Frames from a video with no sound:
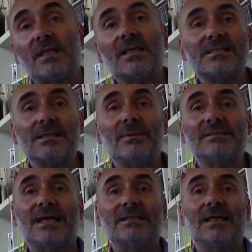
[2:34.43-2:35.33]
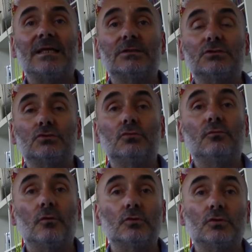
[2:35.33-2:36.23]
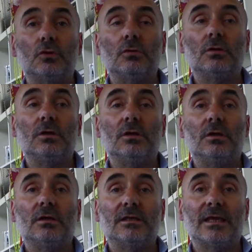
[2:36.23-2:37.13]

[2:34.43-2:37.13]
che si è basata sul voto eh,